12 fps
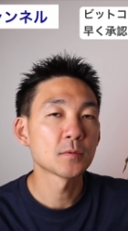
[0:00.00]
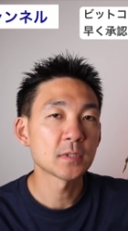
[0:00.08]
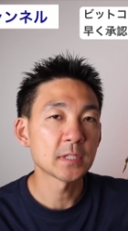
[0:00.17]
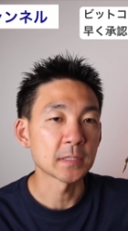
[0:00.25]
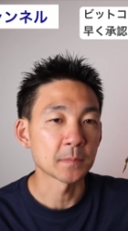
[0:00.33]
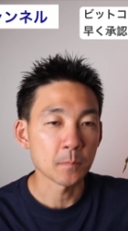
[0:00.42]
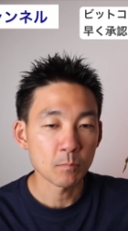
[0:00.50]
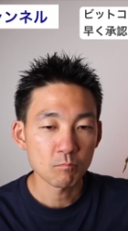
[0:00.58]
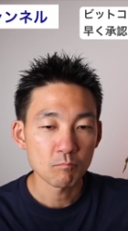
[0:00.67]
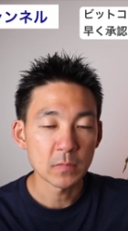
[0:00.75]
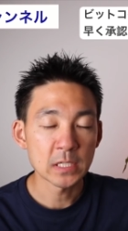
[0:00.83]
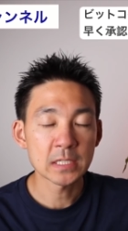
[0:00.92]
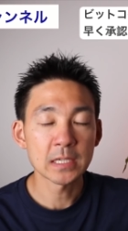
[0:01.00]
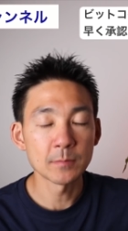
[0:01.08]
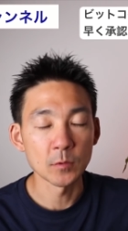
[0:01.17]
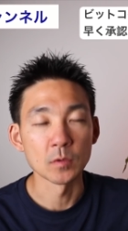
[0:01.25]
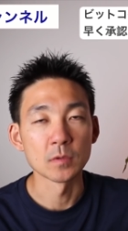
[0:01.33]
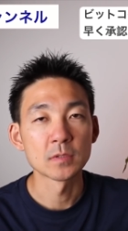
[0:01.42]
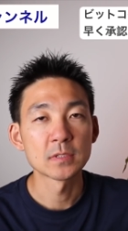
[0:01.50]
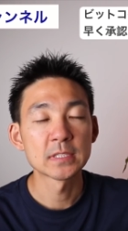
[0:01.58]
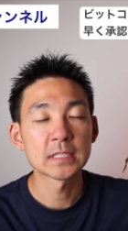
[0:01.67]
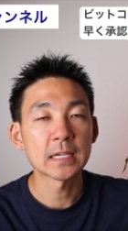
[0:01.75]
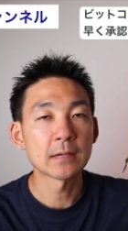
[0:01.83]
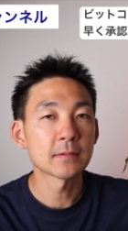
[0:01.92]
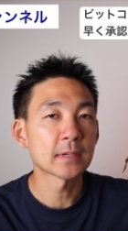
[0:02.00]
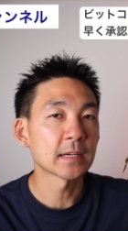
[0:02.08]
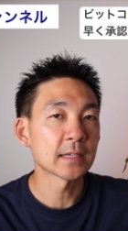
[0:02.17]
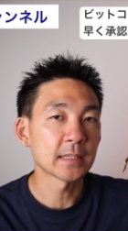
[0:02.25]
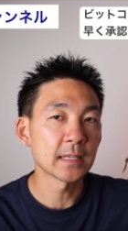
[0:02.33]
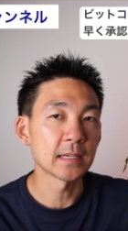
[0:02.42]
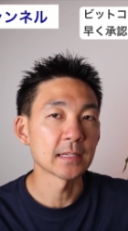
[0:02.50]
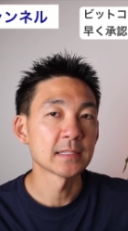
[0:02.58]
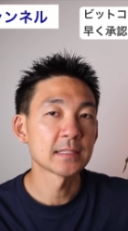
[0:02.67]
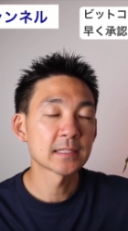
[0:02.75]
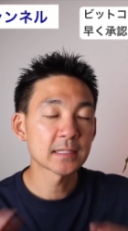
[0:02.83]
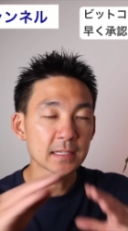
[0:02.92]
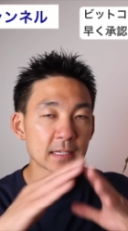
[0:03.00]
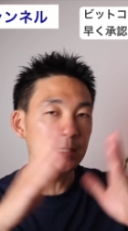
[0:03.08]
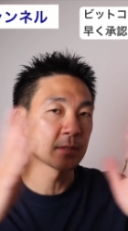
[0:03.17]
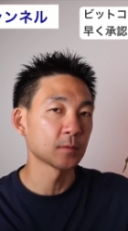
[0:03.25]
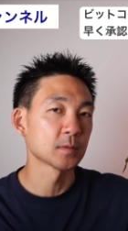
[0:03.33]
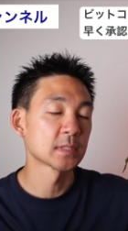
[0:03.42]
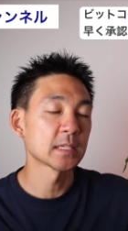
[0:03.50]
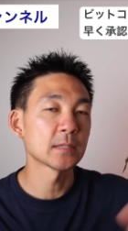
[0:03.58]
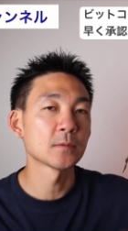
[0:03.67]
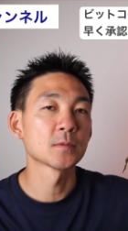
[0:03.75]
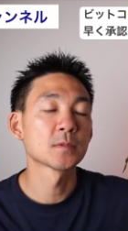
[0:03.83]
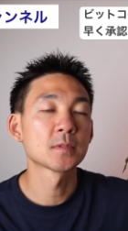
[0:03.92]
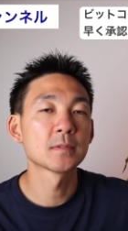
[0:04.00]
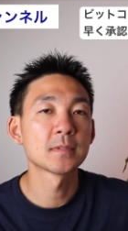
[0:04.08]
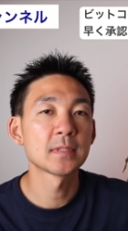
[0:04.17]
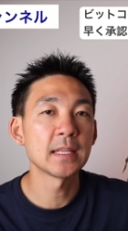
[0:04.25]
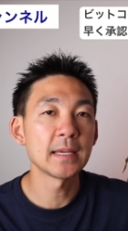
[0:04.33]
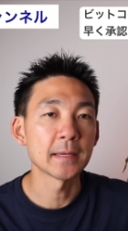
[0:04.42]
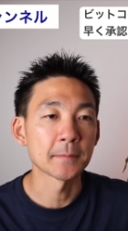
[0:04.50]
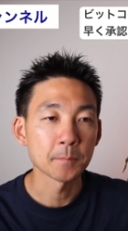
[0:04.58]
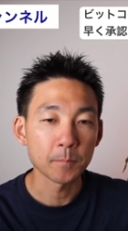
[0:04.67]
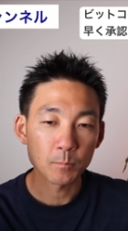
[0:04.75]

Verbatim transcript: に、しかも時間をかけてしっかりと制度を作って、